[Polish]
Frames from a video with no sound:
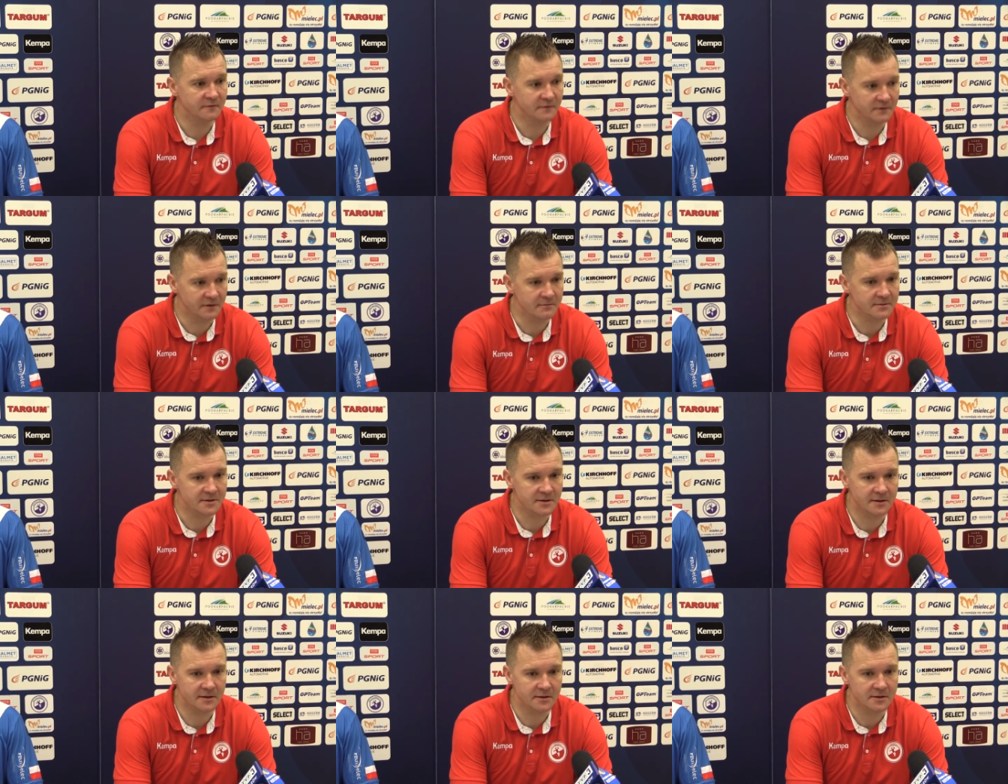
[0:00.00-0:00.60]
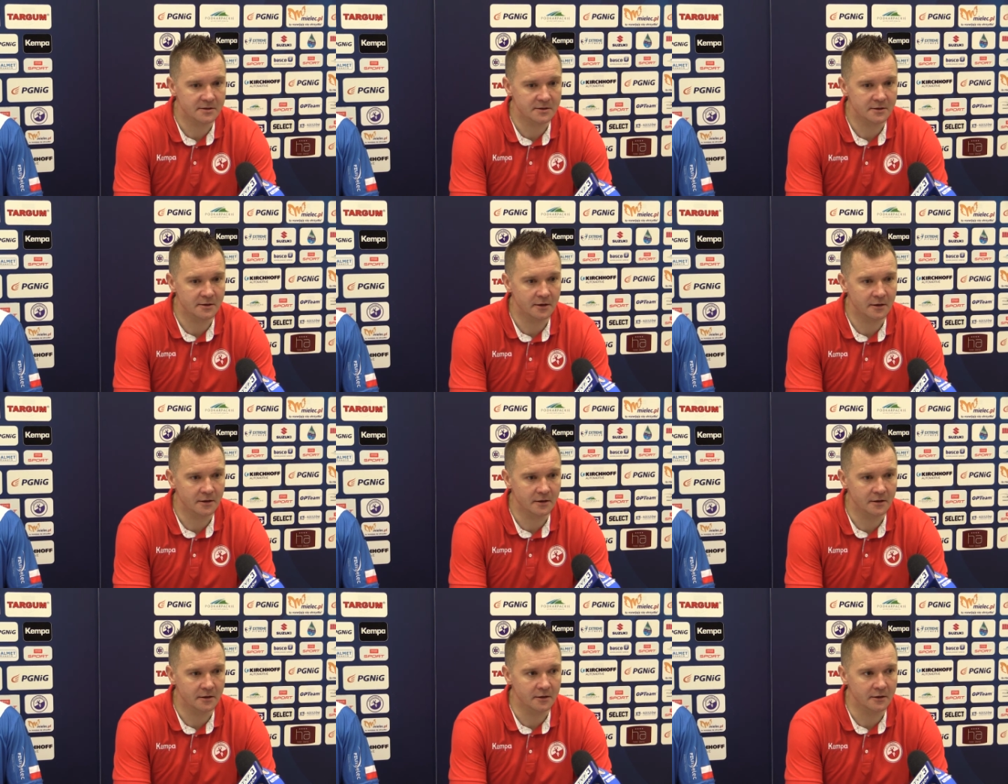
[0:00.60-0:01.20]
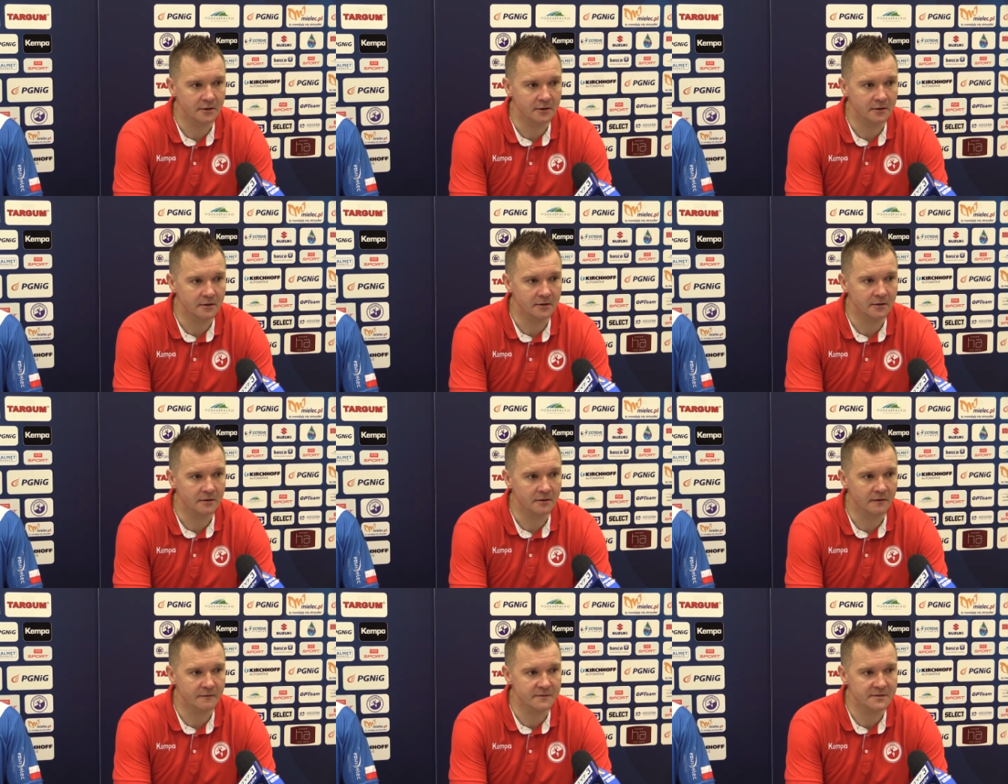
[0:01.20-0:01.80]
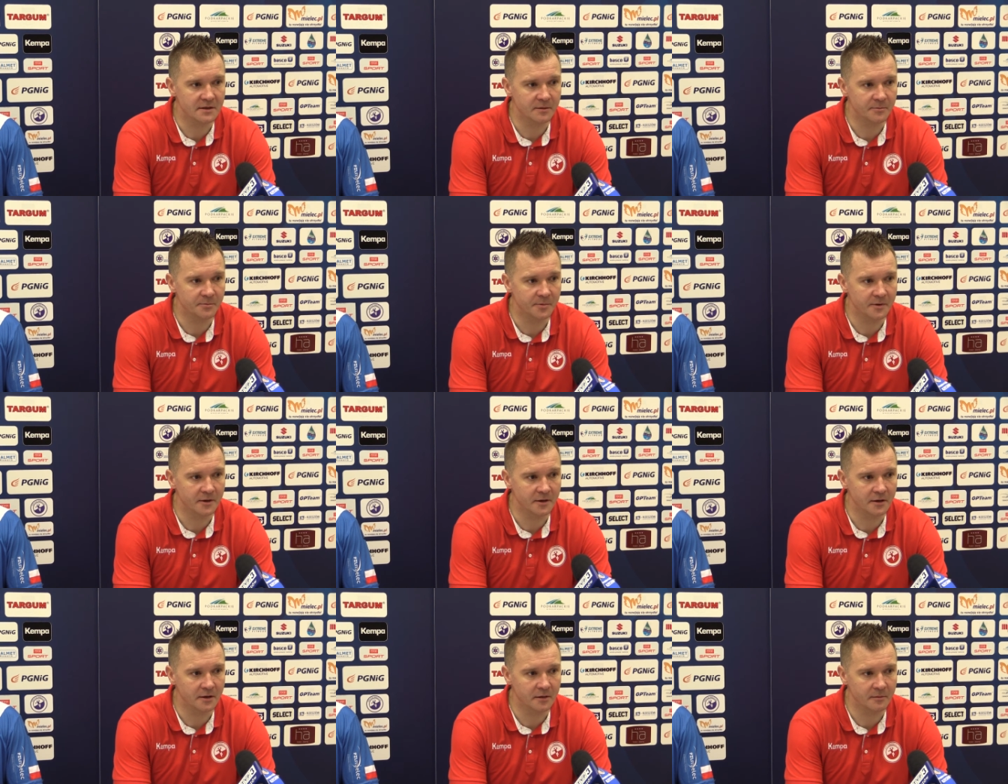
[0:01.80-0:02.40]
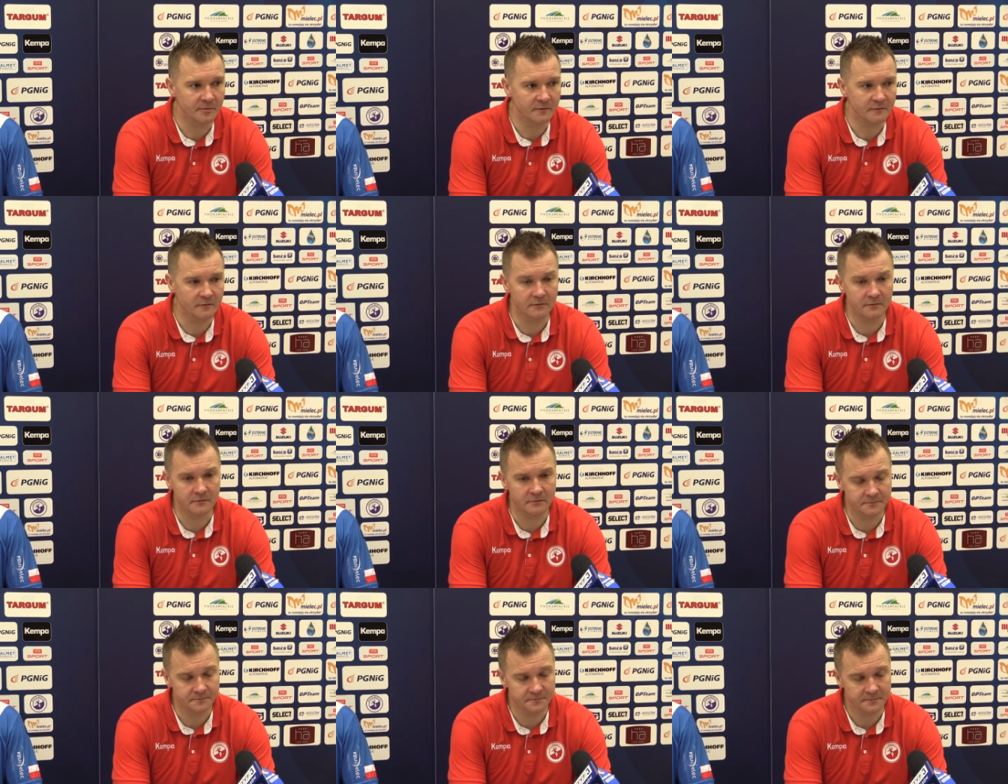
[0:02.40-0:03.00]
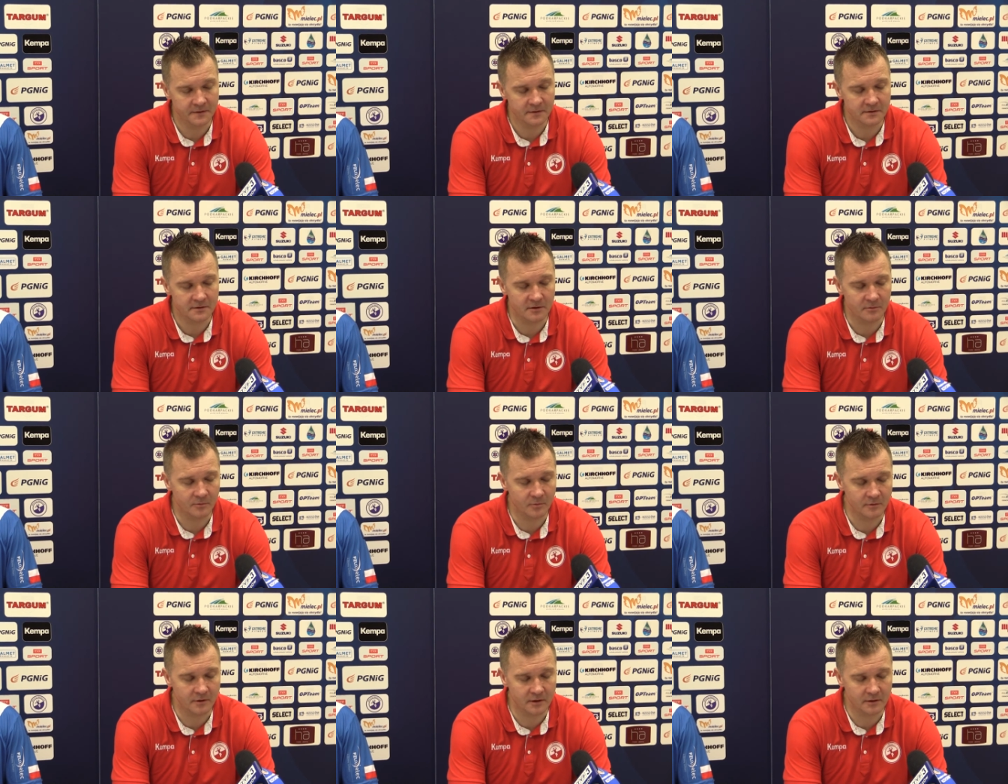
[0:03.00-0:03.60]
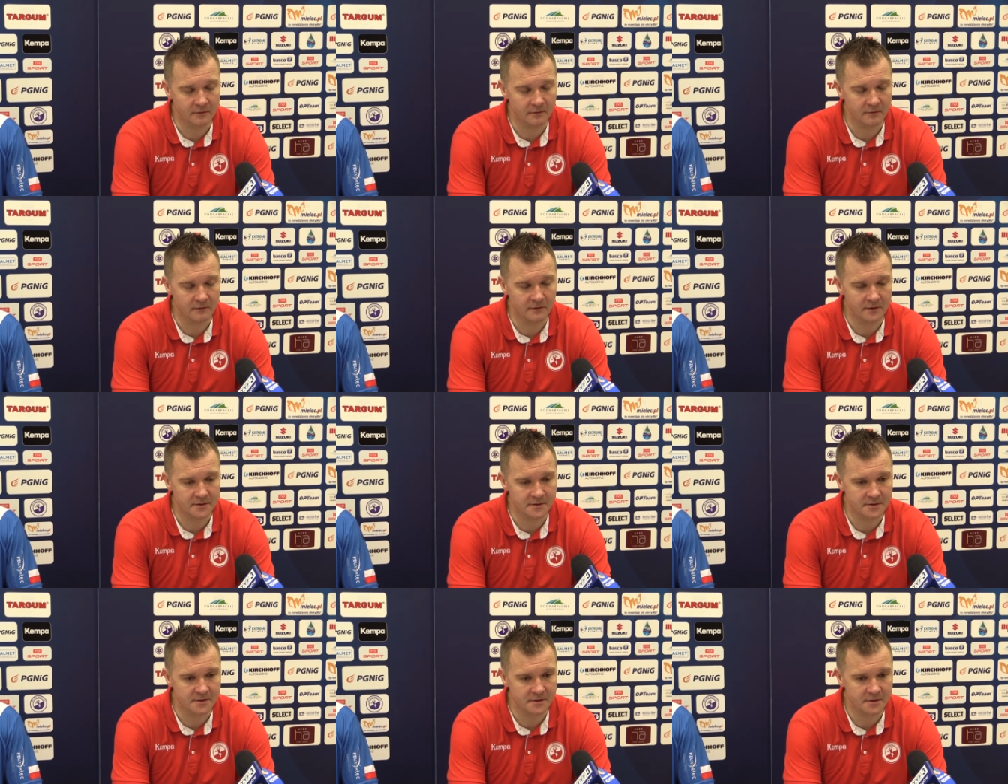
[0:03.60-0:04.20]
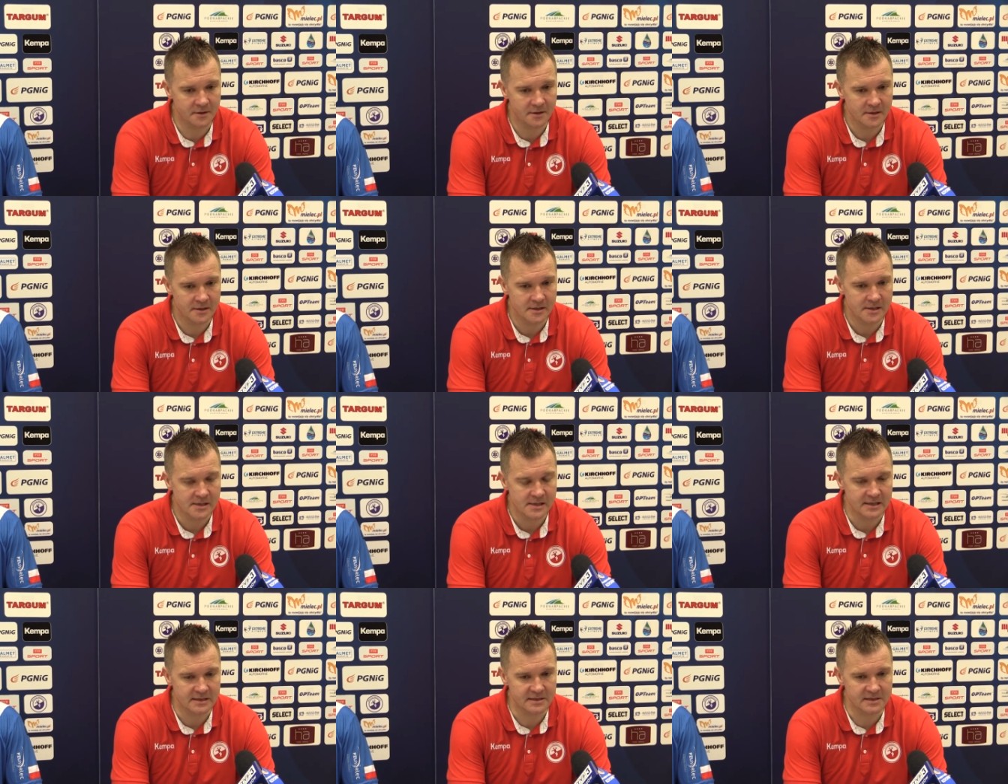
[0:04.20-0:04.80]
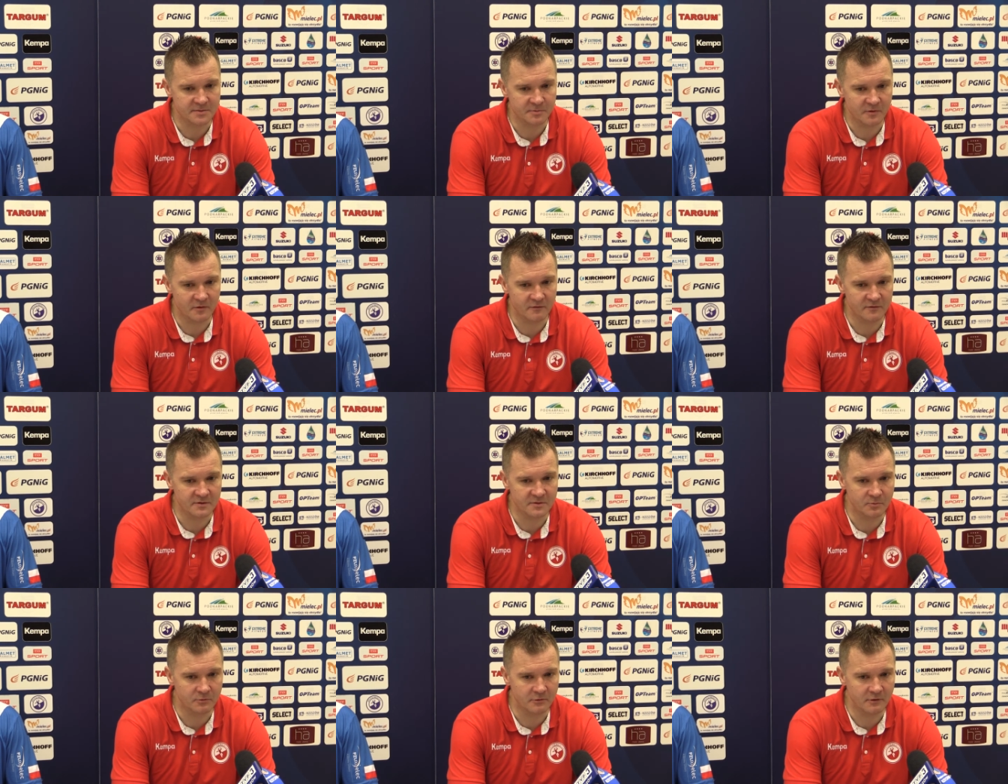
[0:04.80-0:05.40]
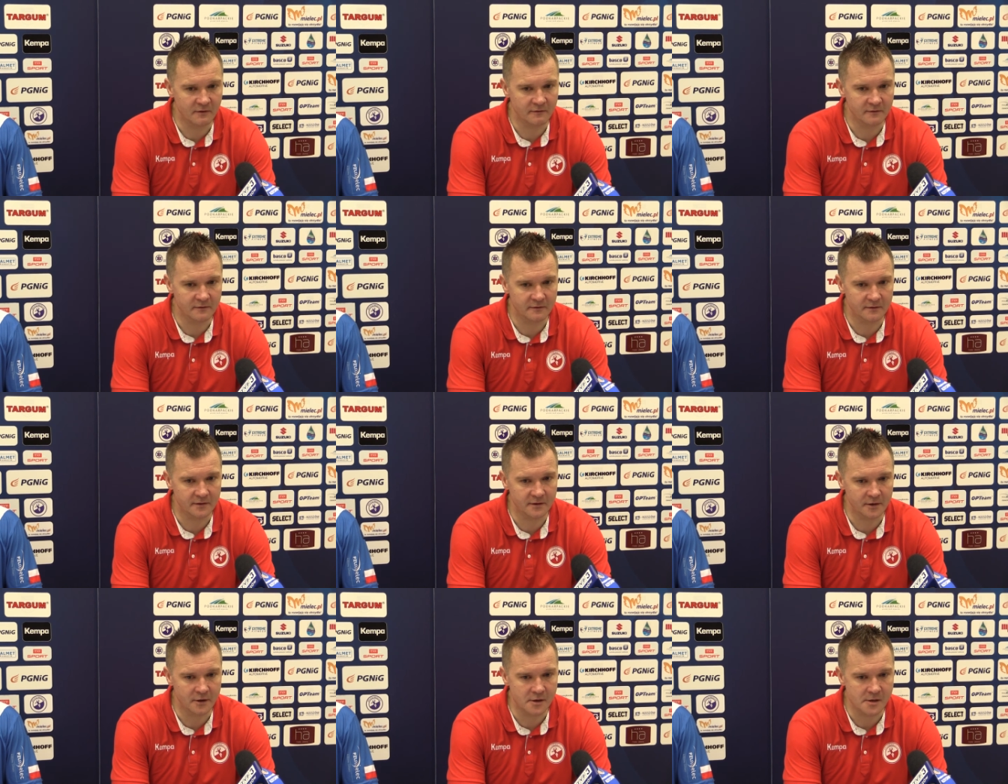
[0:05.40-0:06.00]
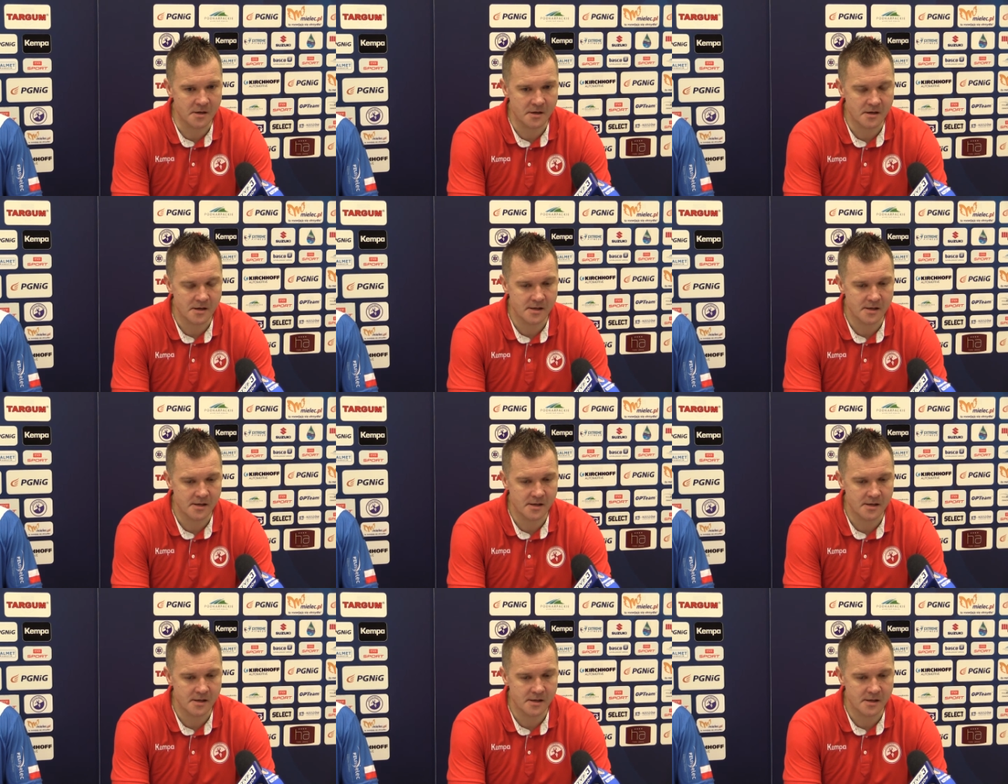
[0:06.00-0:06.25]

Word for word: Witam serdecznie. Na wstępie na pewno pogratulować zespołowi z Puław, który,